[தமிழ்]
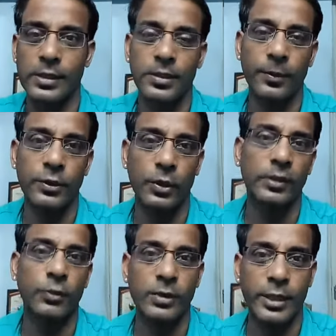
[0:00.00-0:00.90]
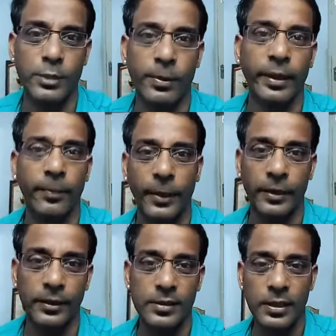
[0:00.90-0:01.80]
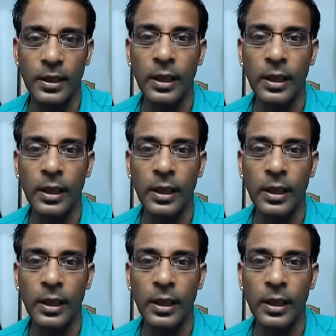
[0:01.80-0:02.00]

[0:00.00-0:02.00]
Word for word: ஜஸ்ட் மினிட் சொல்ல ஷி வாஸ் எக்ஸ்பிளைனிங் பேட்டர்ன்ஸ்